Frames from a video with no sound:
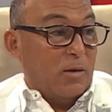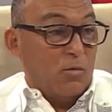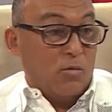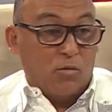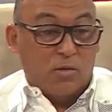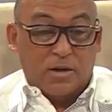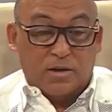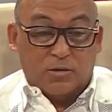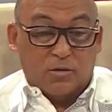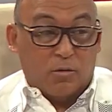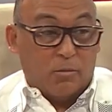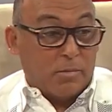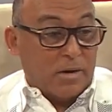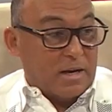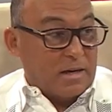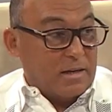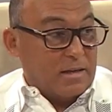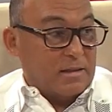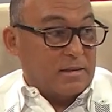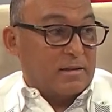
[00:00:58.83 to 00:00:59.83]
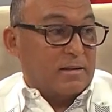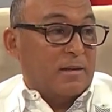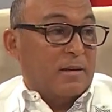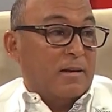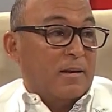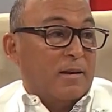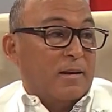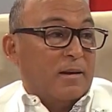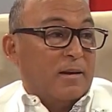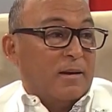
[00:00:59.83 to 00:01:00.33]
nuestro país,
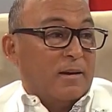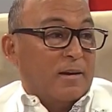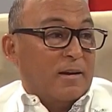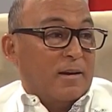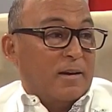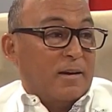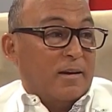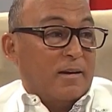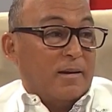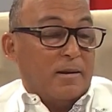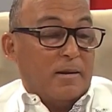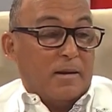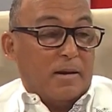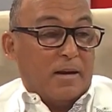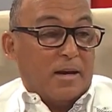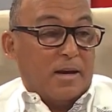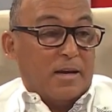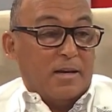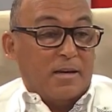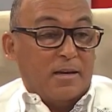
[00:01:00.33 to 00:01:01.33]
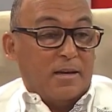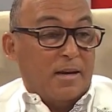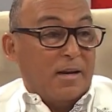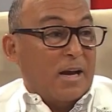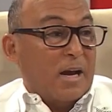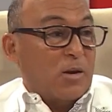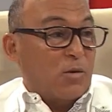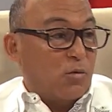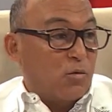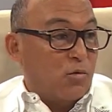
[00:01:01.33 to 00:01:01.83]
eh, a ir en
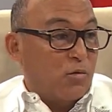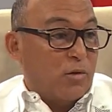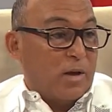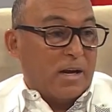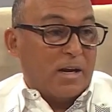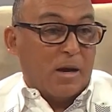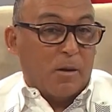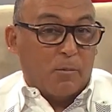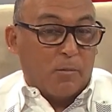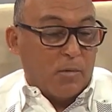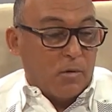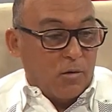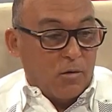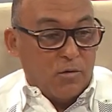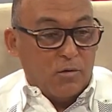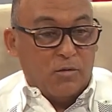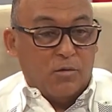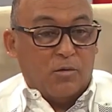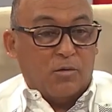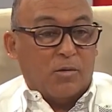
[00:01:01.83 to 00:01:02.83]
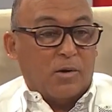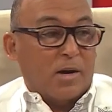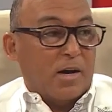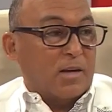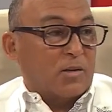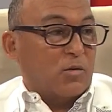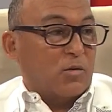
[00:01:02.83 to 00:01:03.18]
ayuda, en apoyo a